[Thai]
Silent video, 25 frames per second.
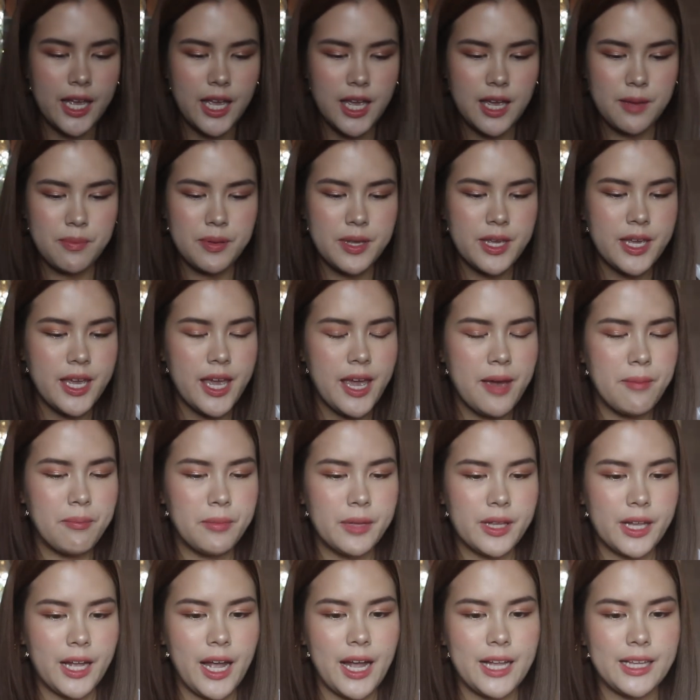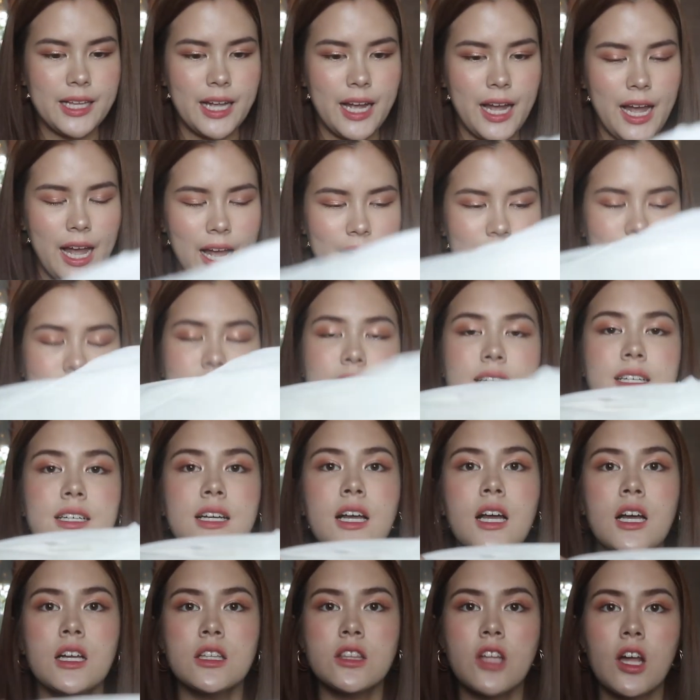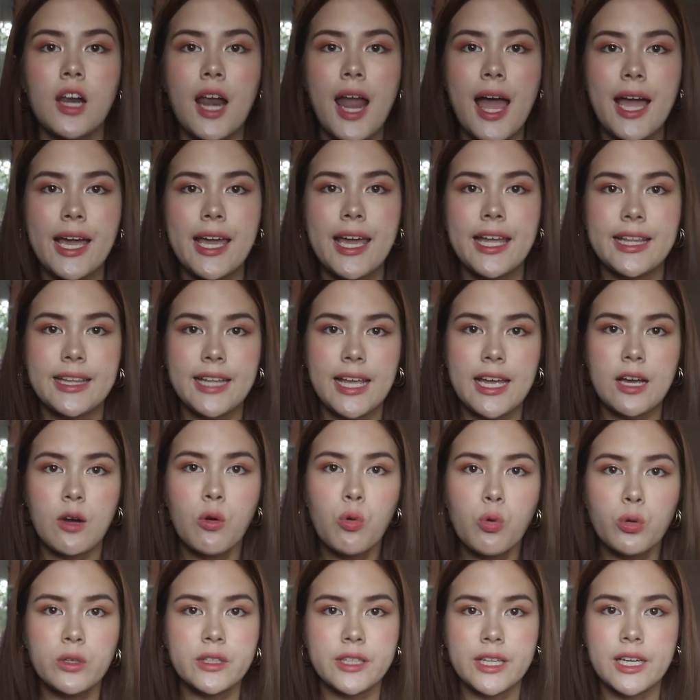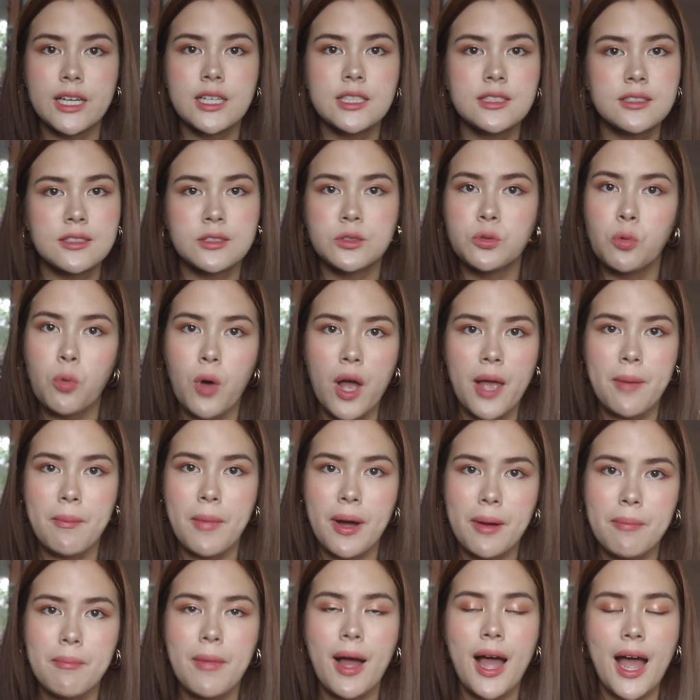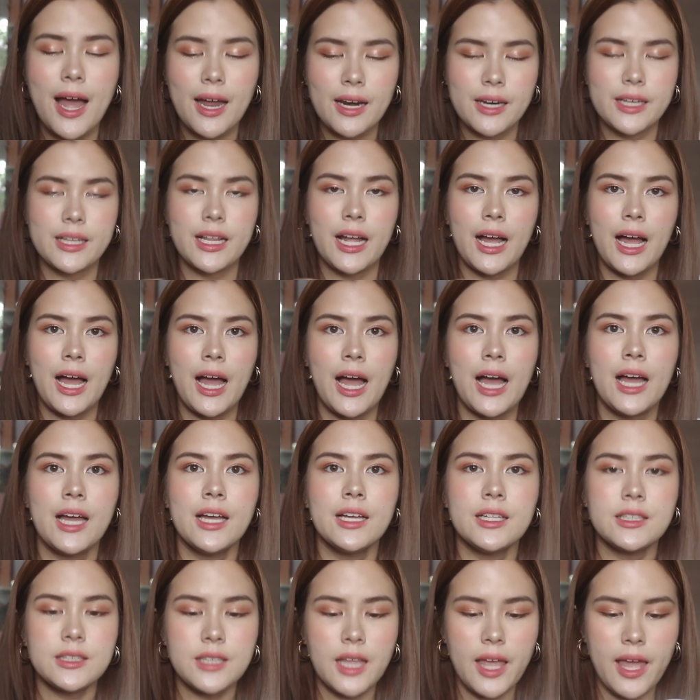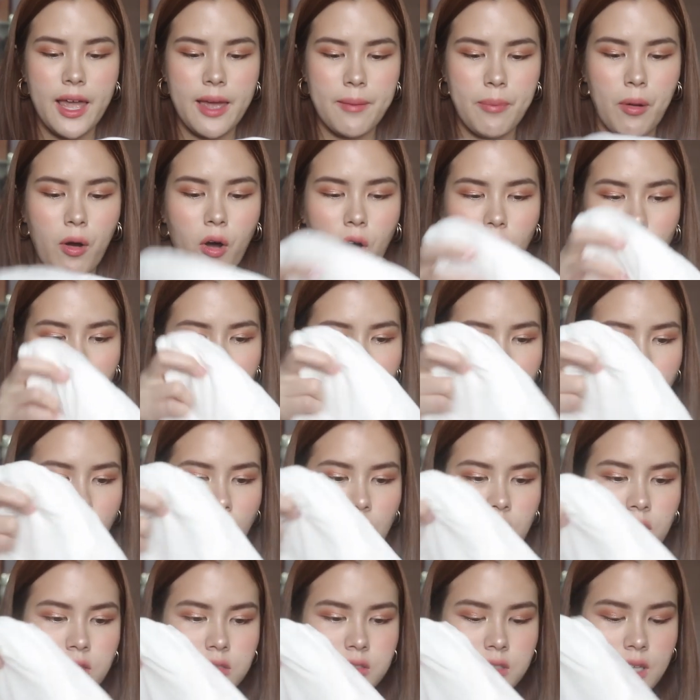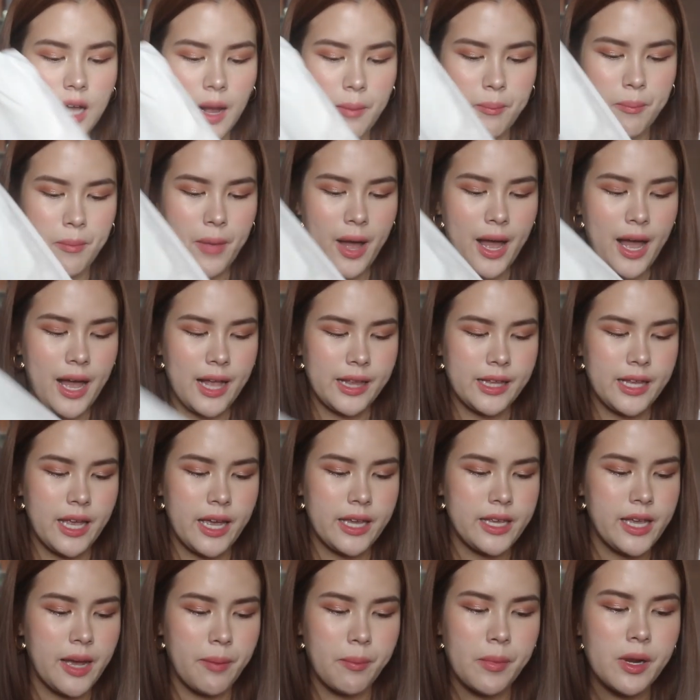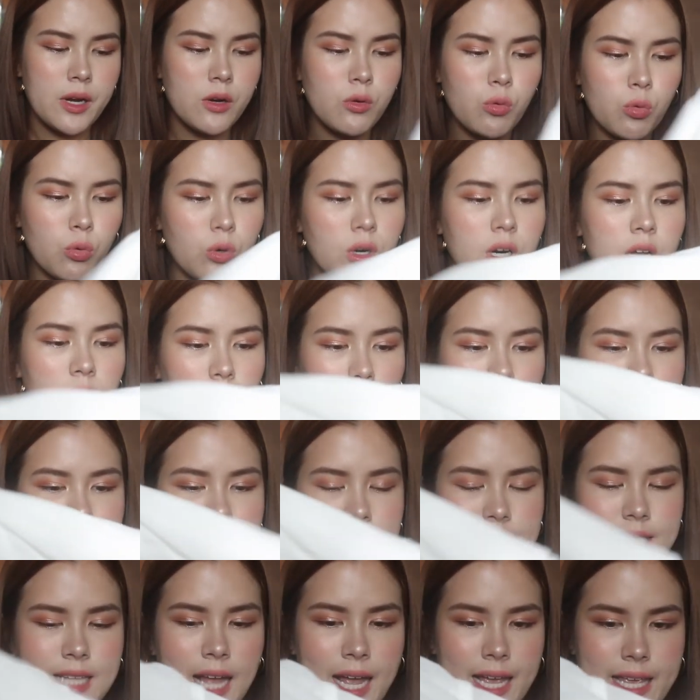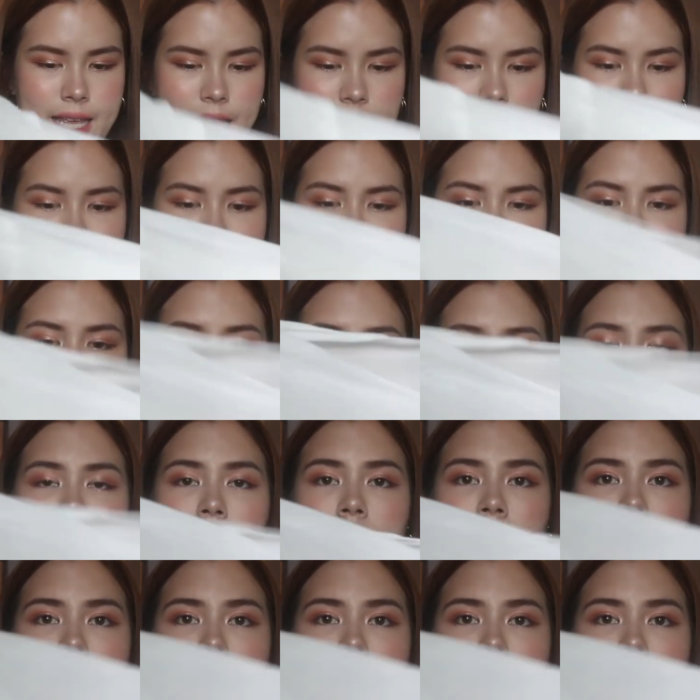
ก APM เหมือนกันนะคะซึ่งตอนแรกเห็นในหุ่นนี่คือสวยมากๆเลยนะคะแต่พอเอากลับมาเนี่ยยังไม่รู้เลยว่าจะใส่ยังไงนะ